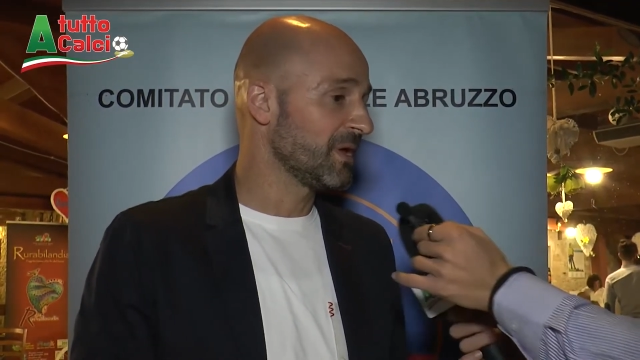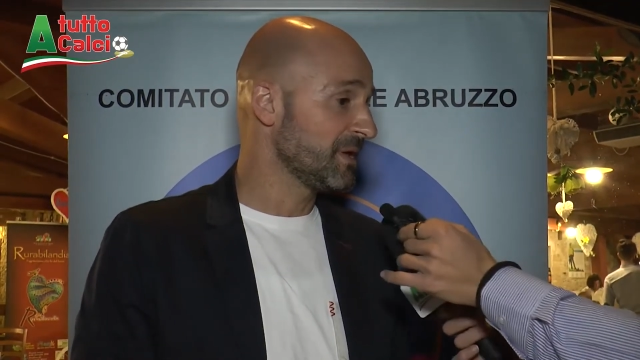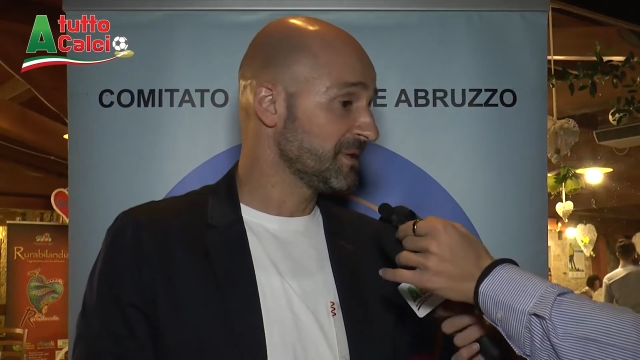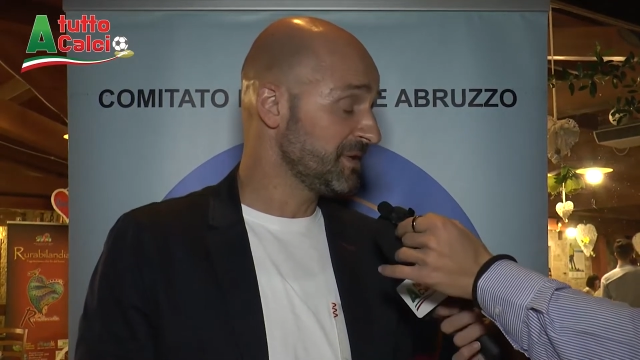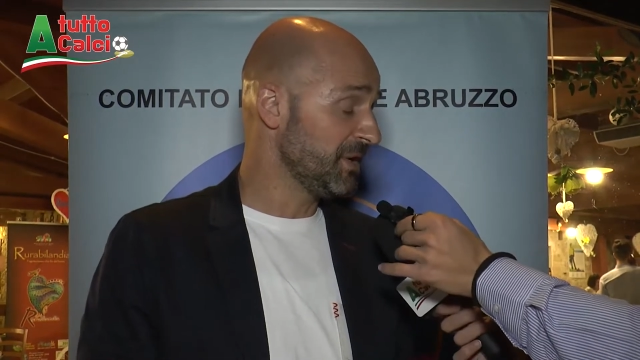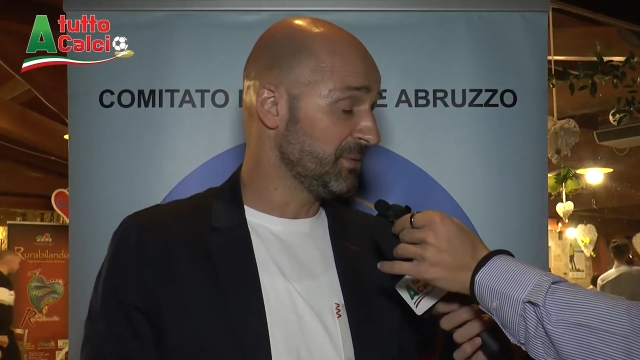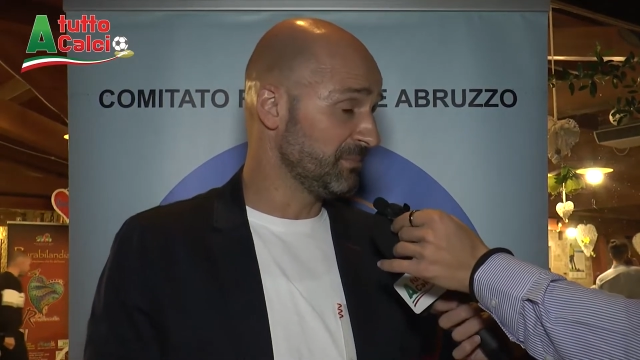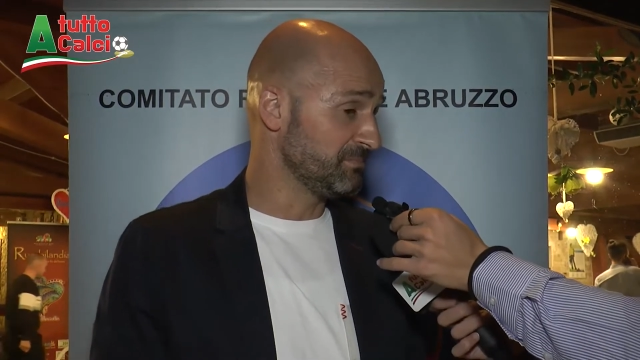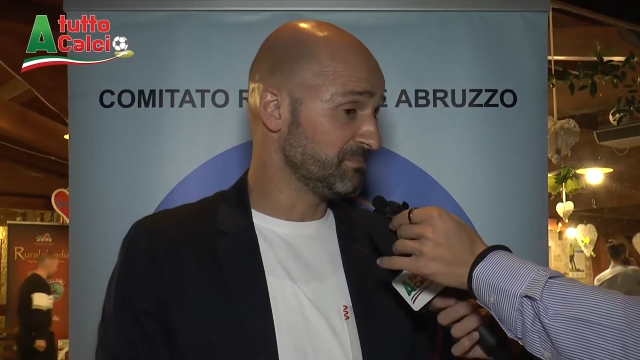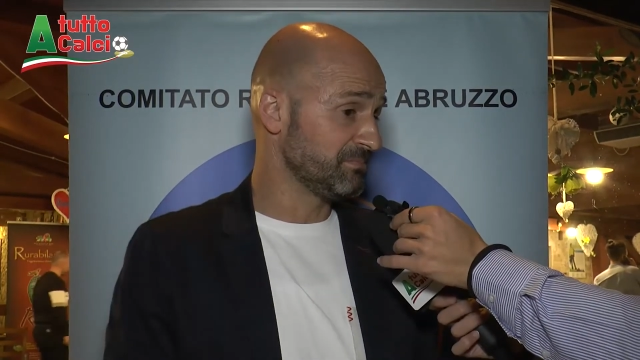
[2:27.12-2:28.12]
Sì,
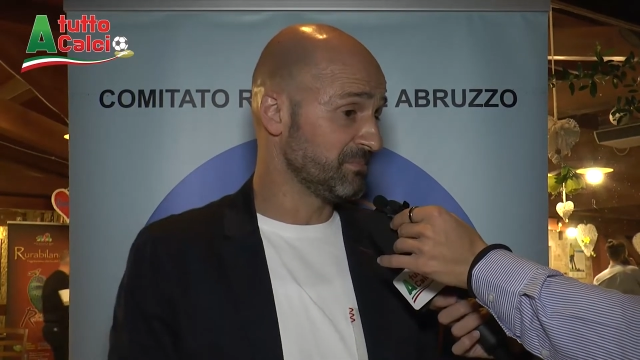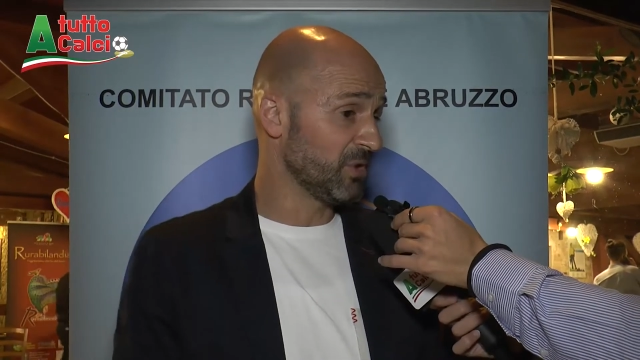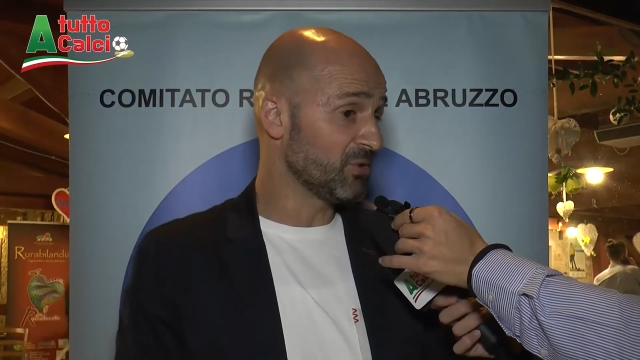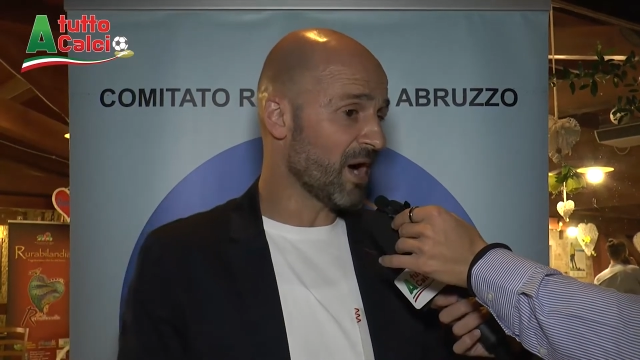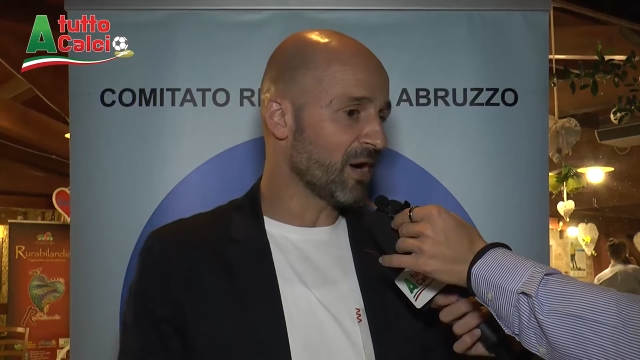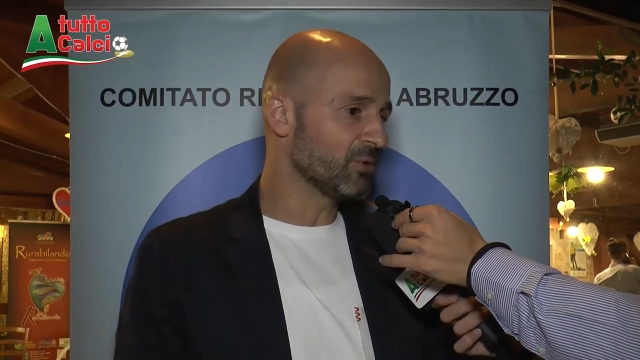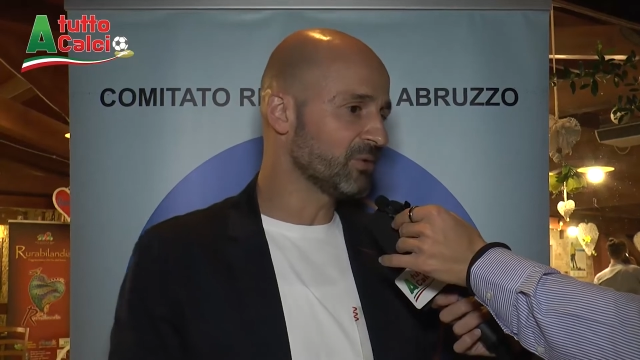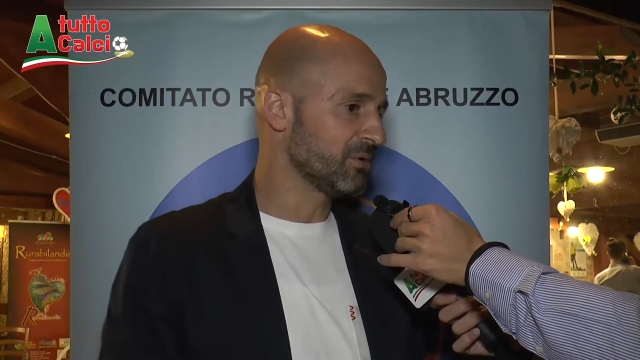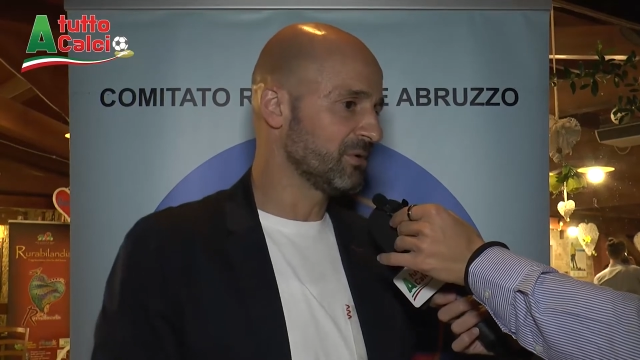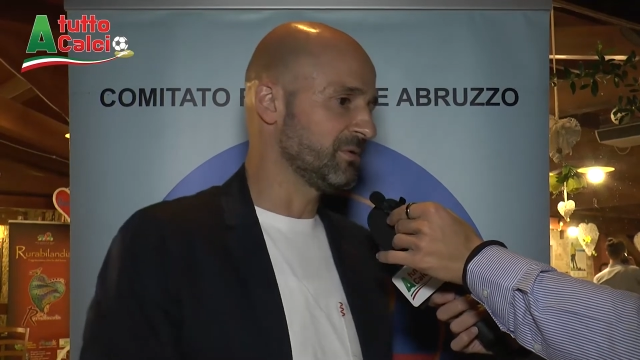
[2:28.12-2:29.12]
mm, me lo
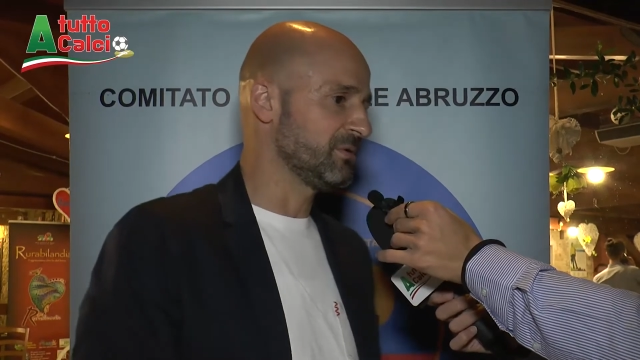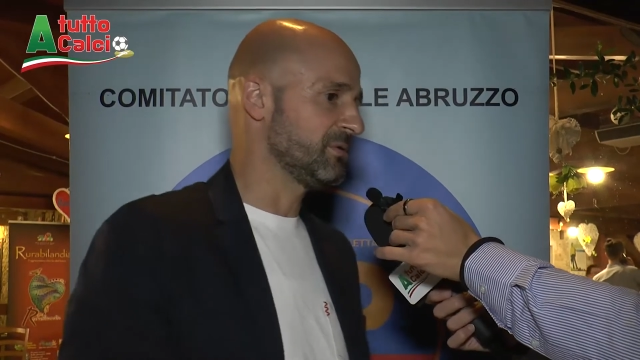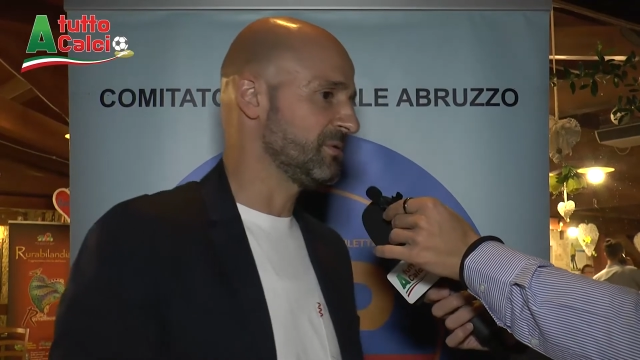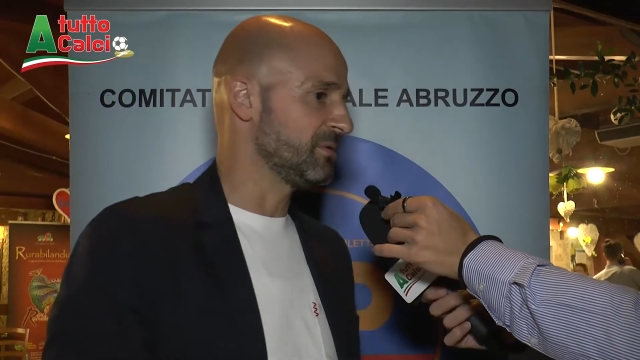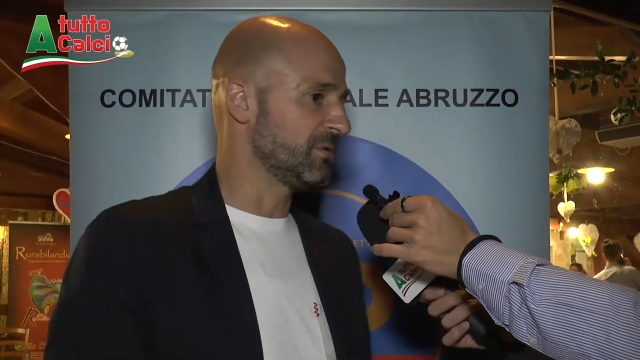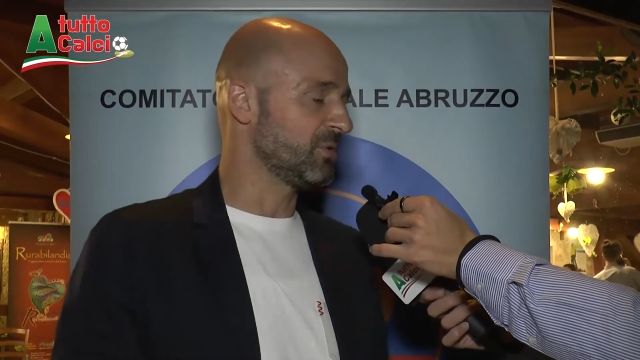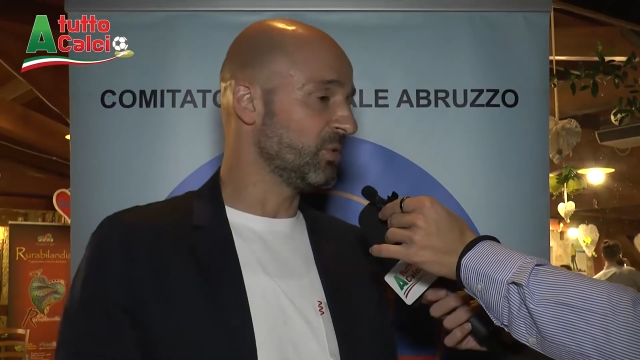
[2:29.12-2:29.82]
auguro,